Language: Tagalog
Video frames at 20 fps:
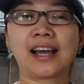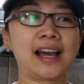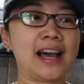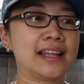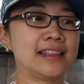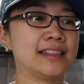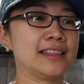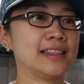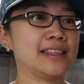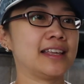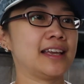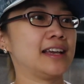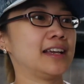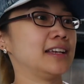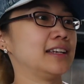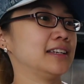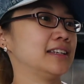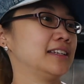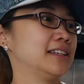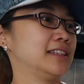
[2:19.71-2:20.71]
cut na,
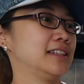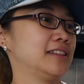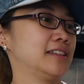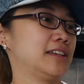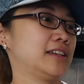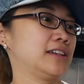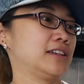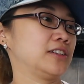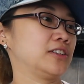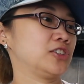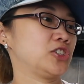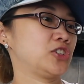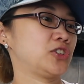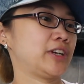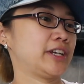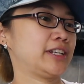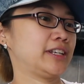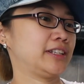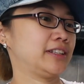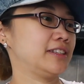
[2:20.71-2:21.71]
na
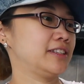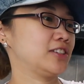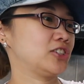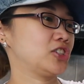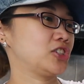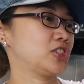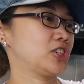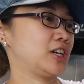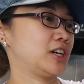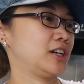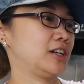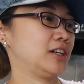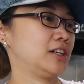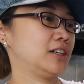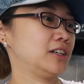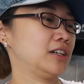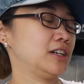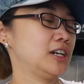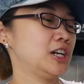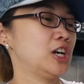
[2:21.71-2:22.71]
shredded na siya.
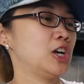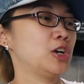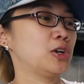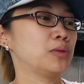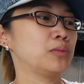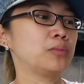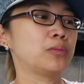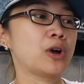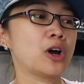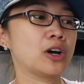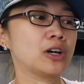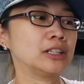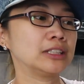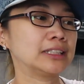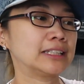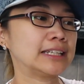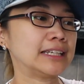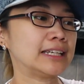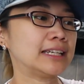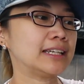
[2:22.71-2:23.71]

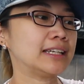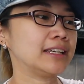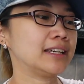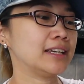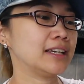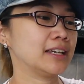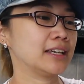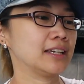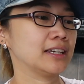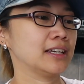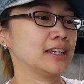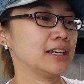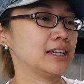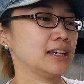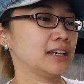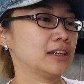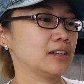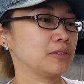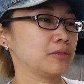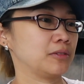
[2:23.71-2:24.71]
Broccoli.
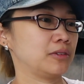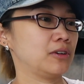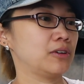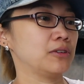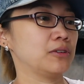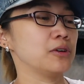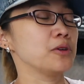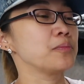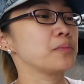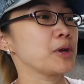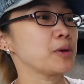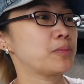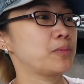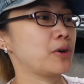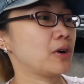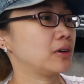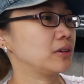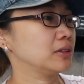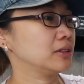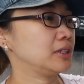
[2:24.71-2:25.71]
Oh, may
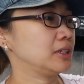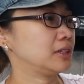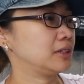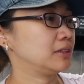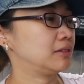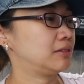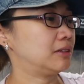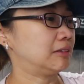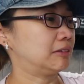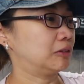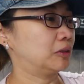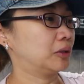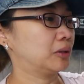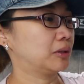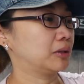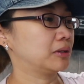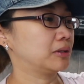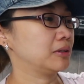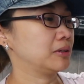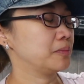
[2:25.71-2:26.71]
broccoli
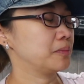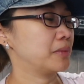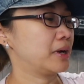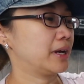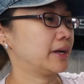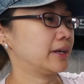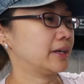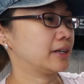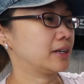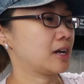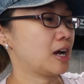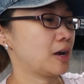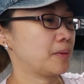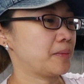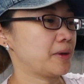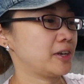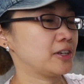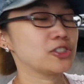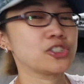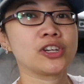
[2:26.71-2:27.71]
dito, may
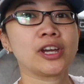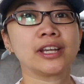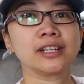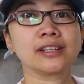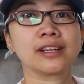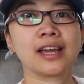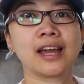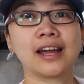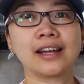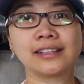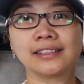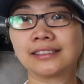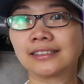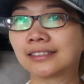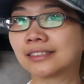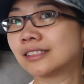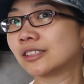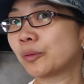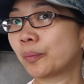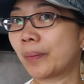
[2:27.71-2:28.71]
cabbage and
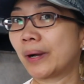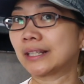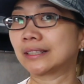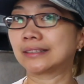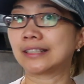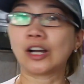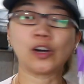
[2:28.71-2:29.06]
carrots. Pang